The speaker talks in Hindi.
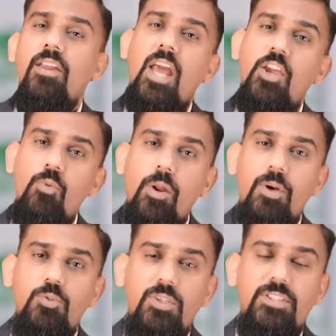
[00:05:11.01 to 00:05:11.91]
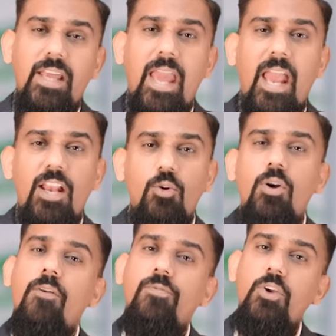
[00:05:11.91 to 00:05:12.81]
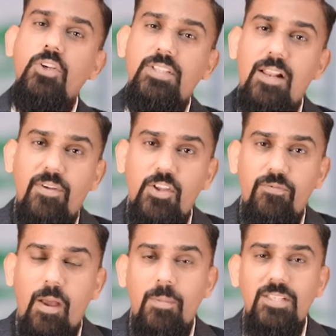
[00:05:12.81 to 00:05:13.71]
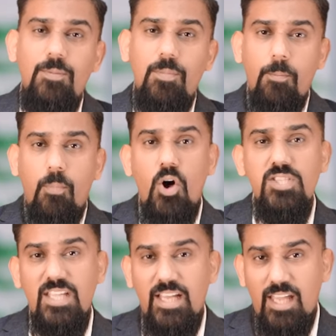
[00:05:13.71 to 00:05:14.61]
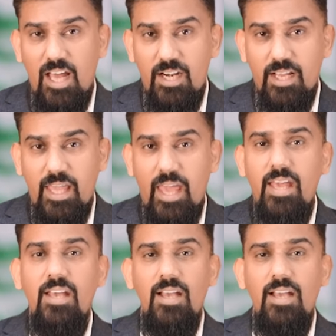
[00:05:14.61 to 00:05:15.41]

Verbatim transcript: थैंक यू वेरी मच वंस अगेन लुक आफ्टर योर सेल्फ एंड योर फैमिलीज़ अपना बहुत ज़्यादा ख्याल रखें